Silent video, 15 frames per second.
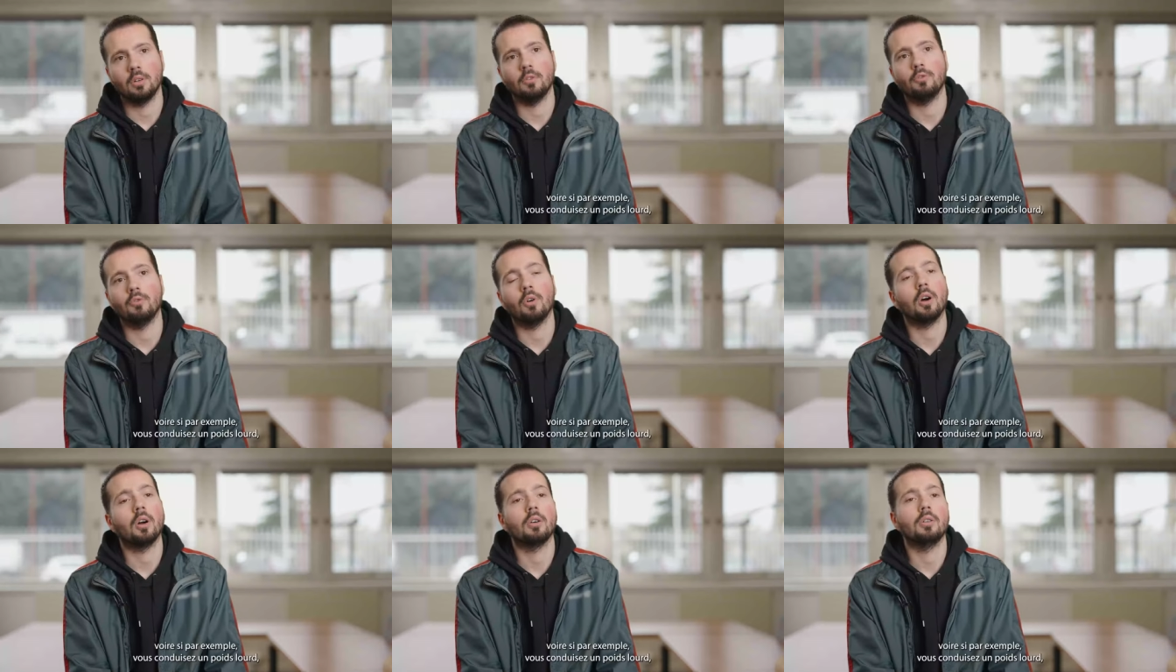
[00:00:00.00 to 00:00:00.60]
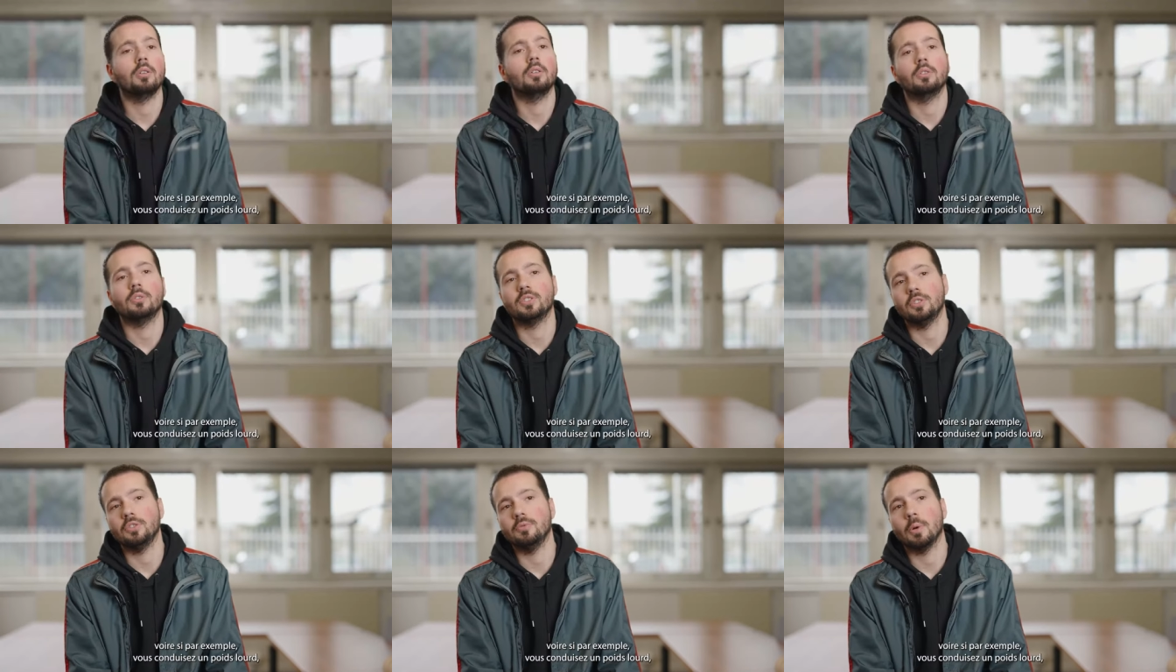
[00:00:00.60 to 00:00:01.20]
voir euh,
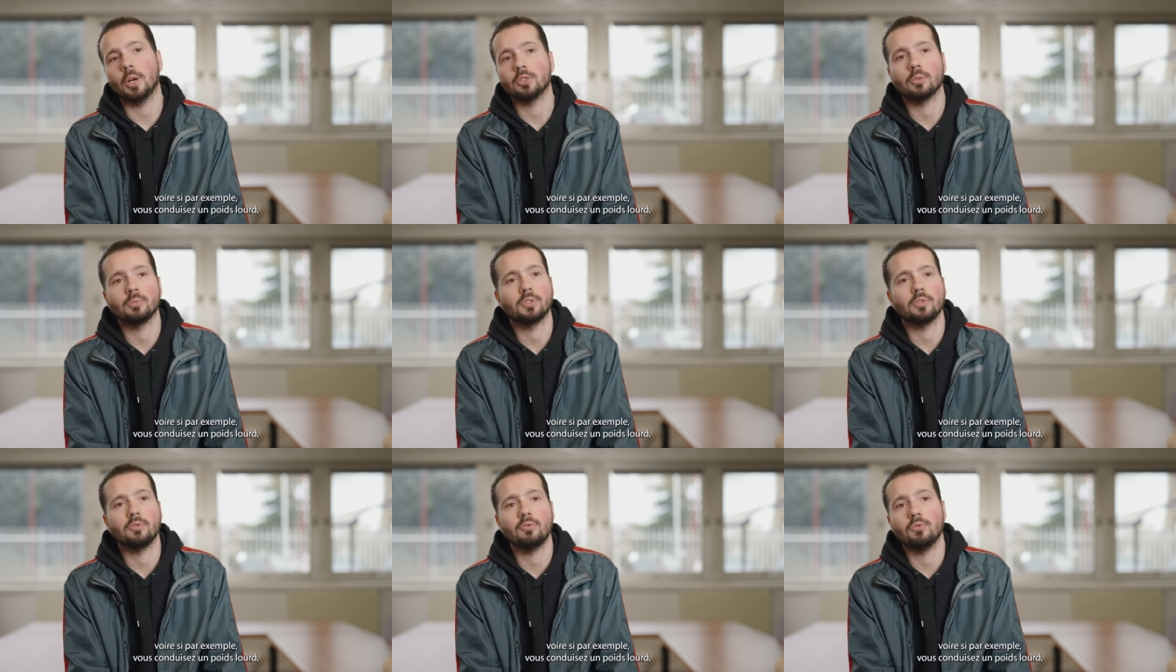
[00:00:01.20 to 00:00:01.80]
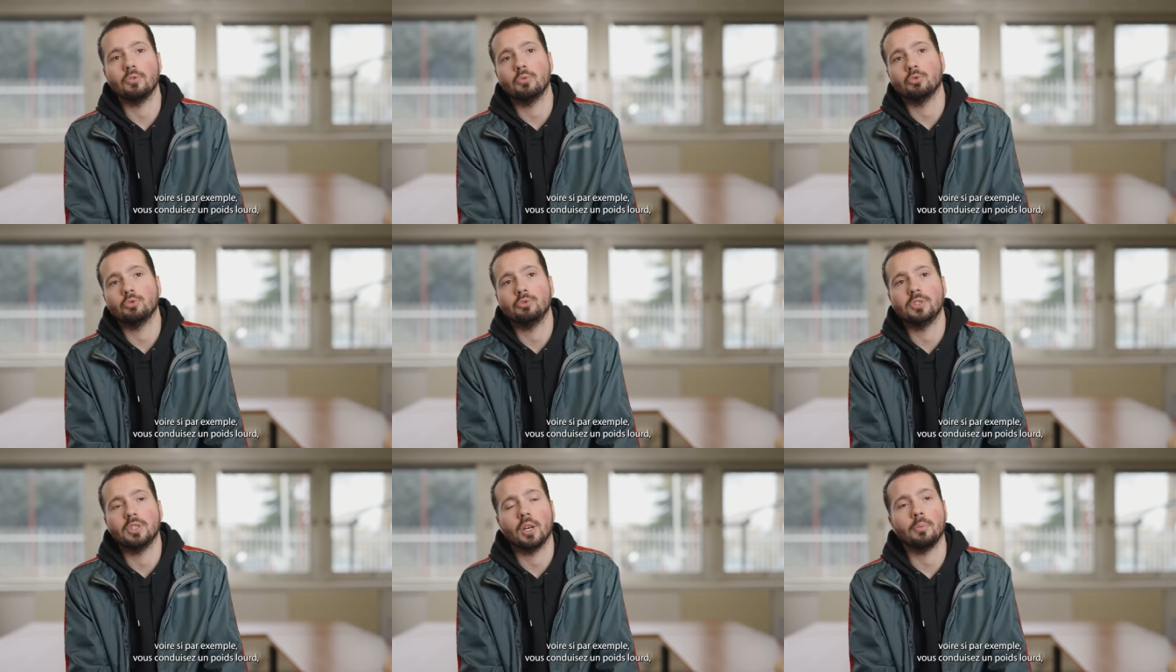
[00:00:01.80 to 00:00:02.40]
si par exemple vous
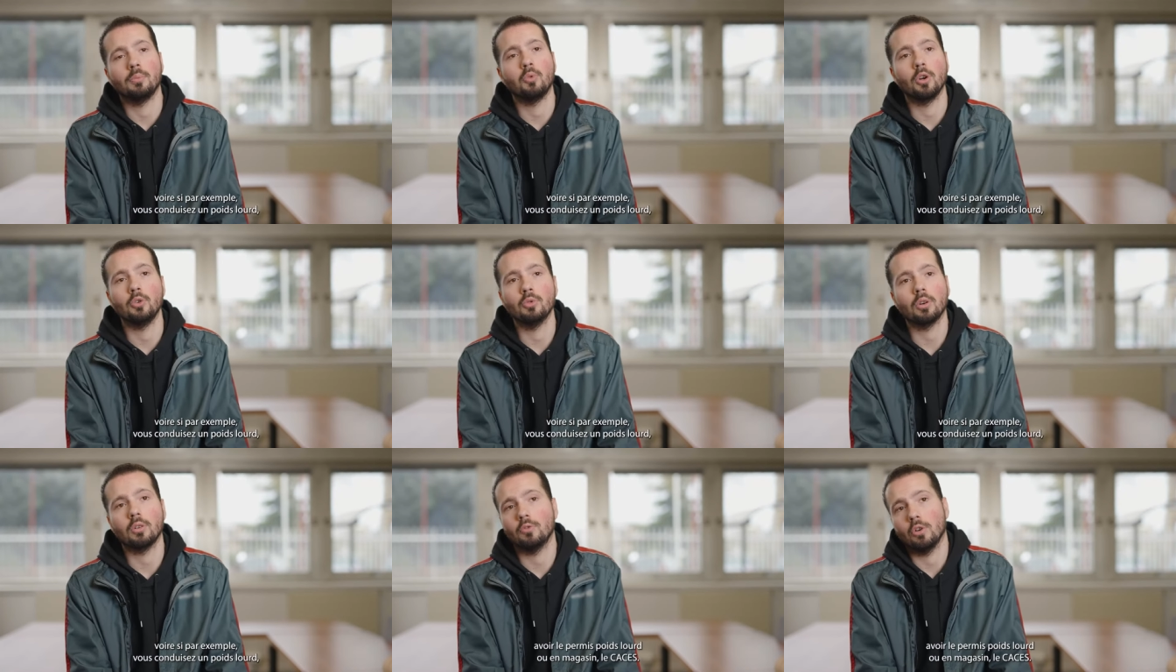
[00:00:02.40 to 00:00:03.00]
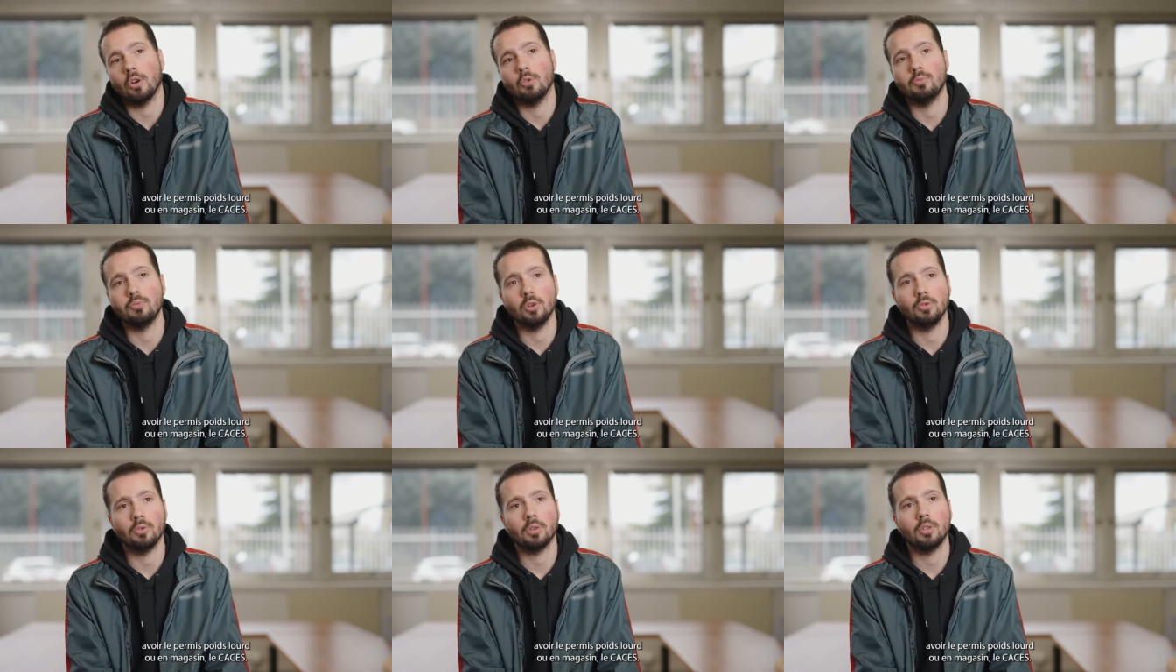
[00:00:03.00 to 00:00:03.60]
conduisez un poids lourd, voir le
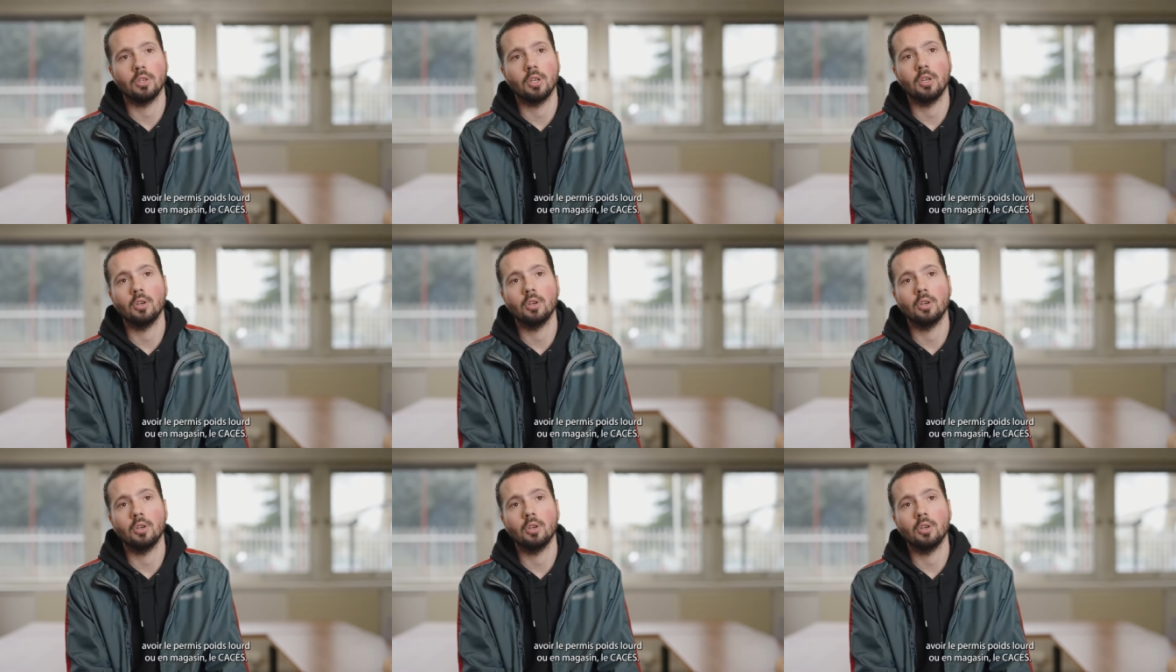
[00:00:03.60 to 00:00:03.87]
poids lourd,